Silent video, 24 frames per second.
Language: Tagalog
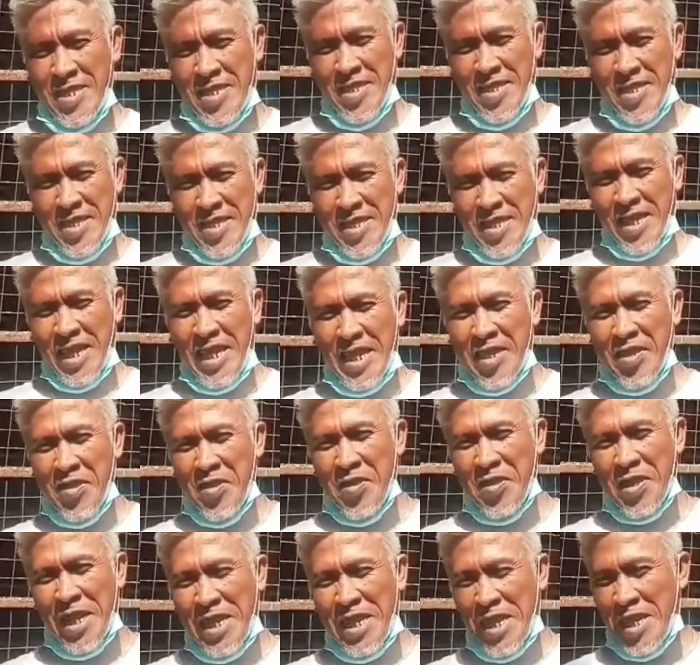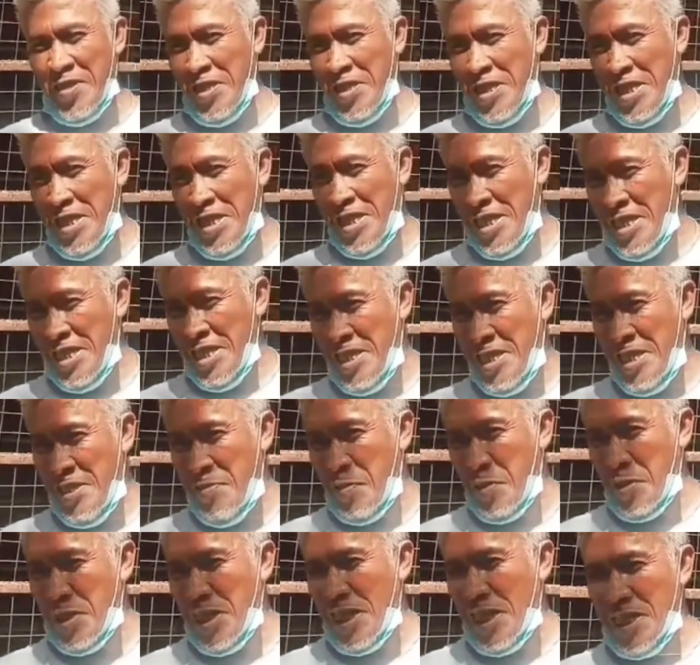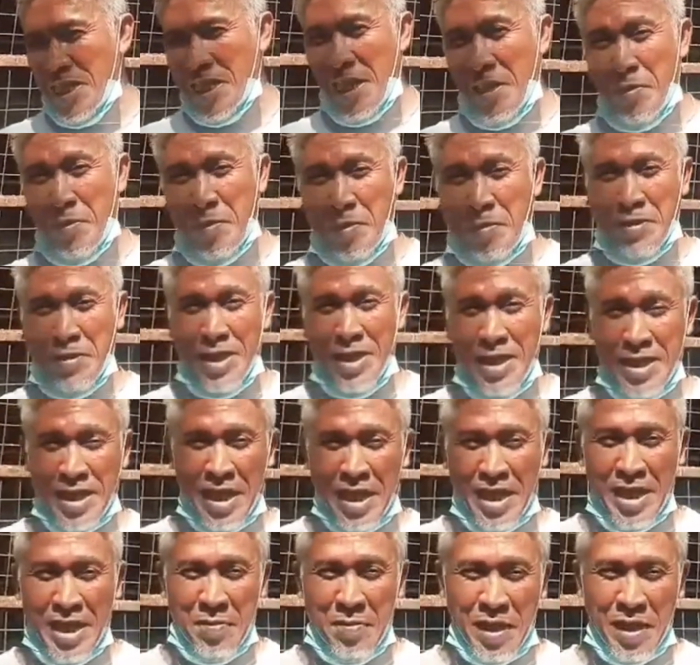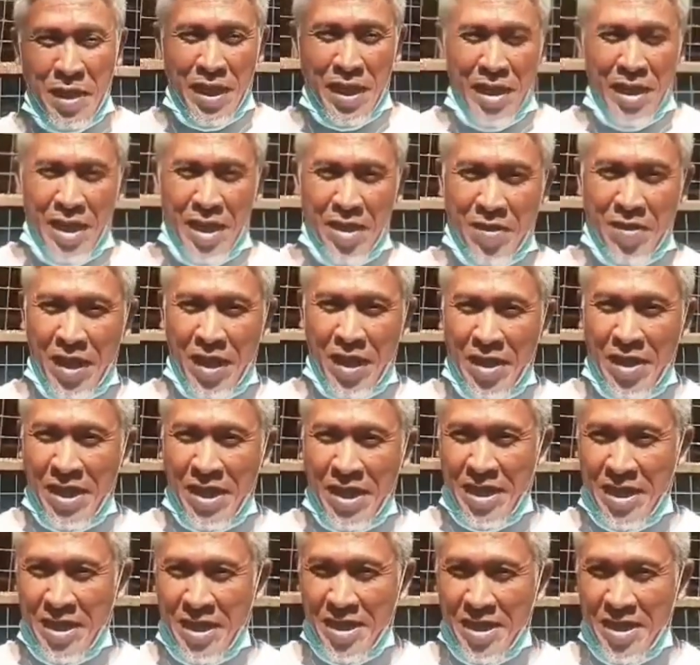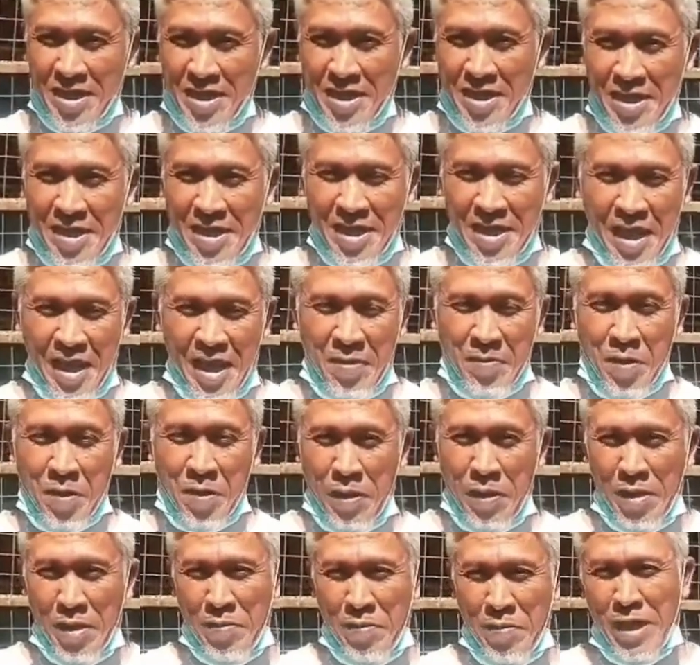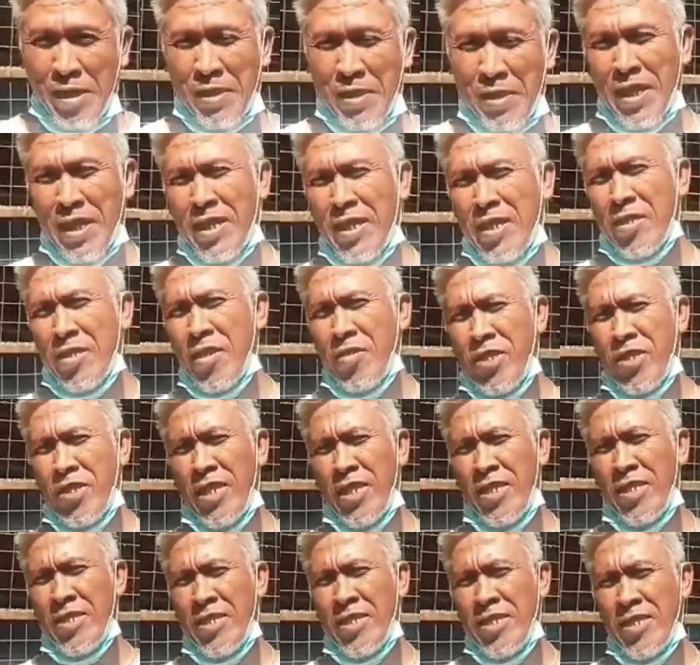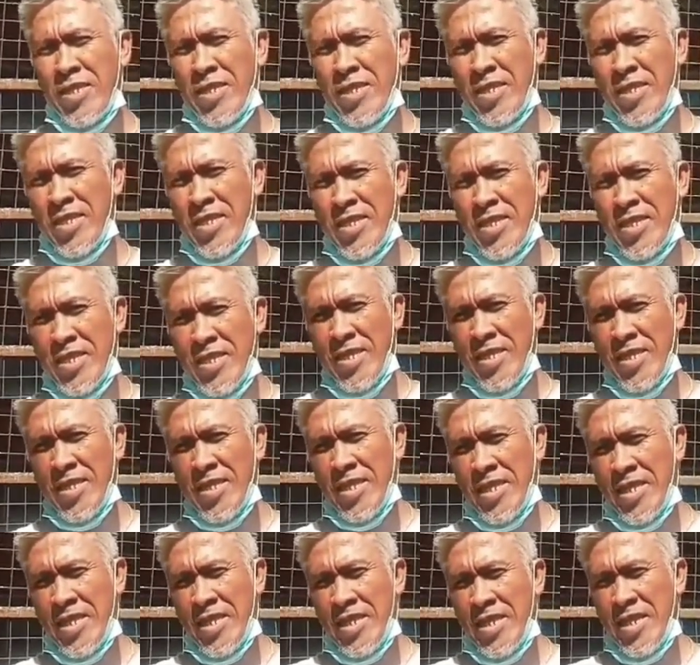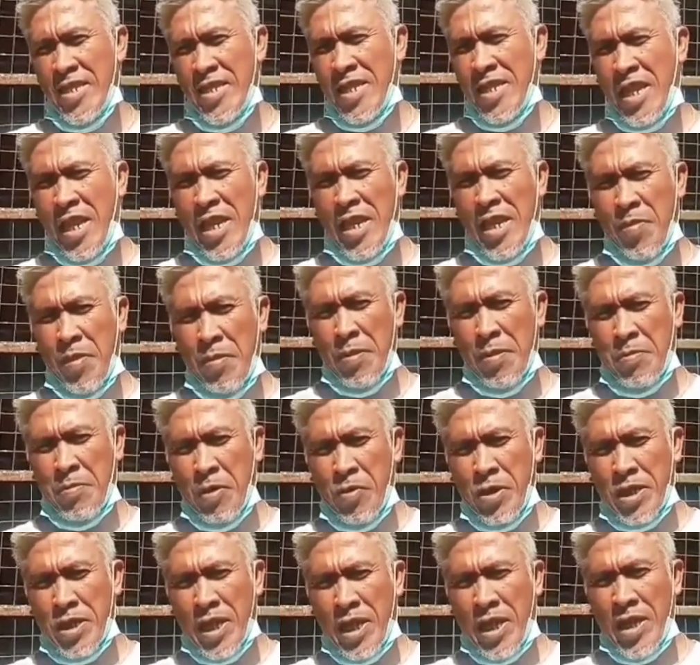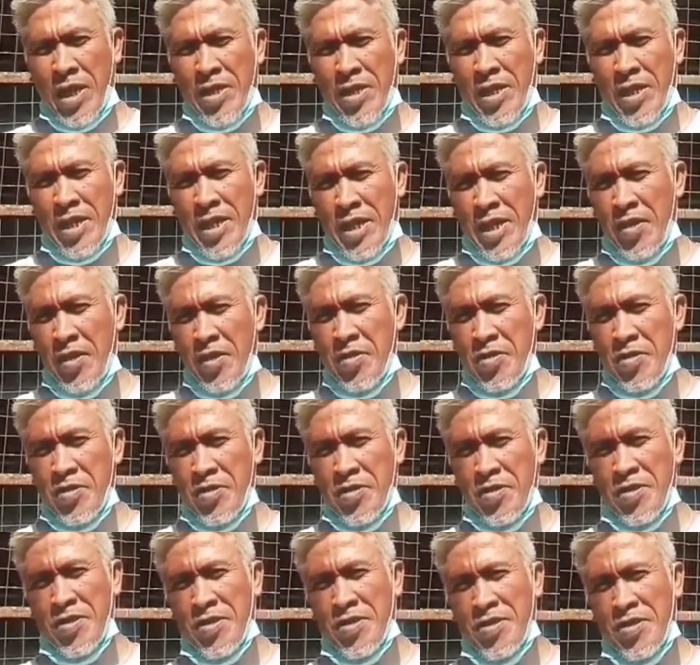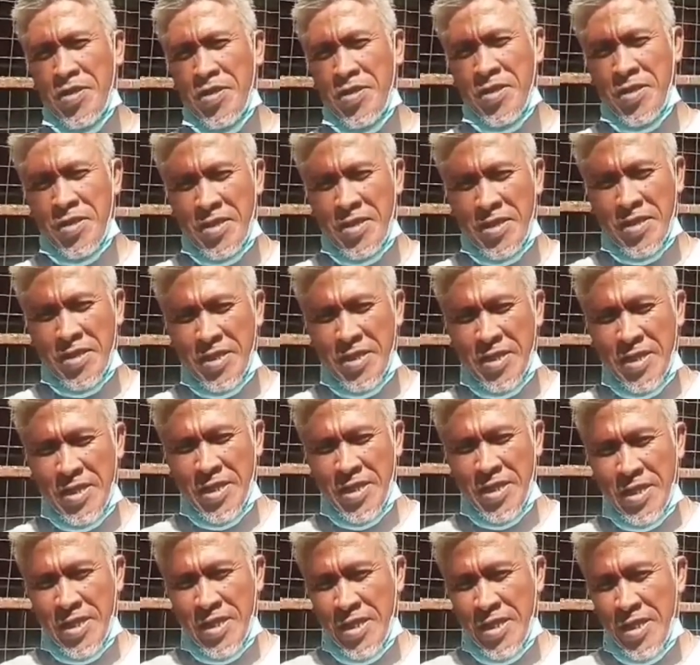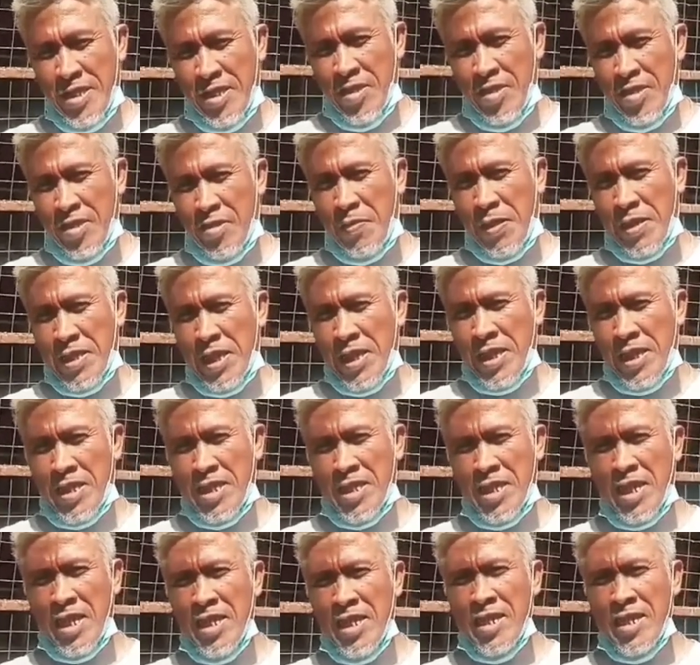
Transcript: Galingan nyo, galingan nyo ni Boss Jerry sa MMFC. Sana maka ano tayo yan. Alam ko may lumilipad ka rin na South yan. Sana makapagpawi tayo ng ano yun, yung special race nila.